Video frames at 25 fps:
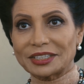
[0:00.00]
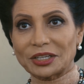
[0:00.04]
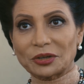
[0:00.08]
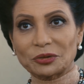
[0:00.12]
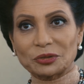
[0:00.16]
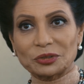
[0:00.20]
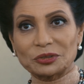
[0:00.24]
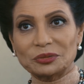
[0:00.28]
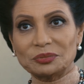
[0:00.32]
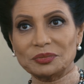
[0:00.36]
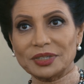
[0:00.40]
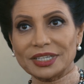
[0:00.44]

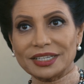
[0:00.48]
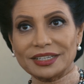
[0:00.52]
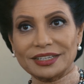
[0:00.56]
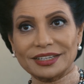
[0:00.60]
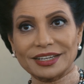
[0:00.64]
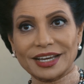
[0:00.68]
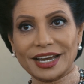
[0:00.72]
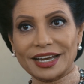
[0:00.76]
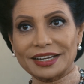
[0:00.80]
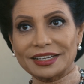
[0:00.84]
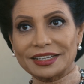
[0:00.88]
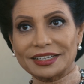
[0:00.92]

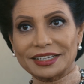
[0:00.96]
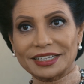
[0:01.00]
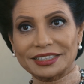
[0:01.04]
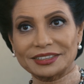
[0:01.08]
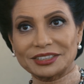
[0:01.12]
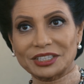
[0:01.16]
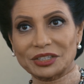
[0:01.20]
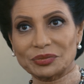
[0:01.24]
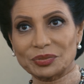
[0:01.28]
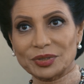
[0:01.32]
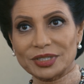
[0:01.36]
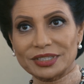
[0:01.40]
هتاخدنيني يعني
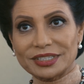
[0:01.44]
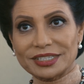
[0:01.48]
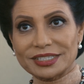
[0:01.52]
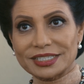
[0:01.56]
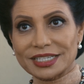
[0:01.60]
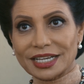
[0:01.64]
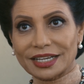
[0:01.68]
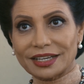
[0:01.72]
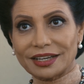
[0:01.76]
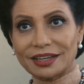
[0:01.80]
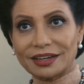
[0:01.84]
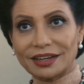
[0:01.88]
نادرة بنت
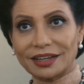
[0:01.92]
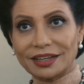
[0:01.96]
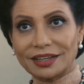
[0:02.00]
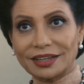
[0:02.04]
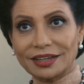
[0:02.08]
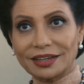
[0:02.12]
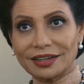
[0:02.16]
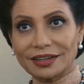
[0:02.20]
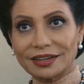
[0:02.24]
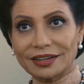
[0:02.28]
زكريا